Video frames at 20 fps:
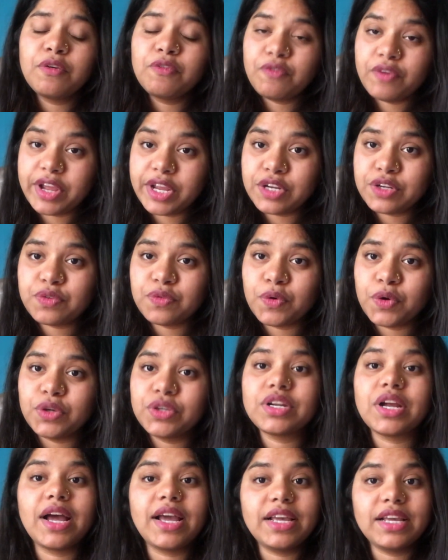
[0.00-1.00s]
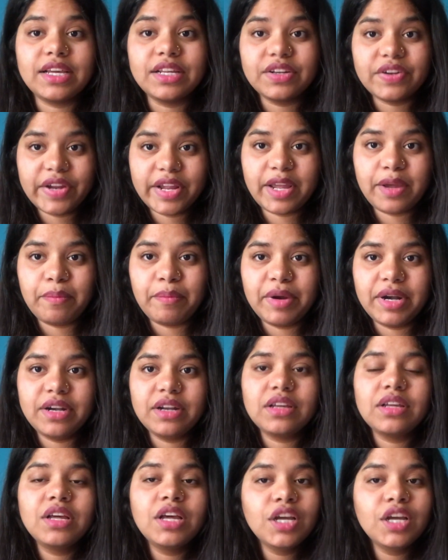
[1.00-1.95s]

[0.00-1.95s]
फेस वॉश आई कैन रिकमेंड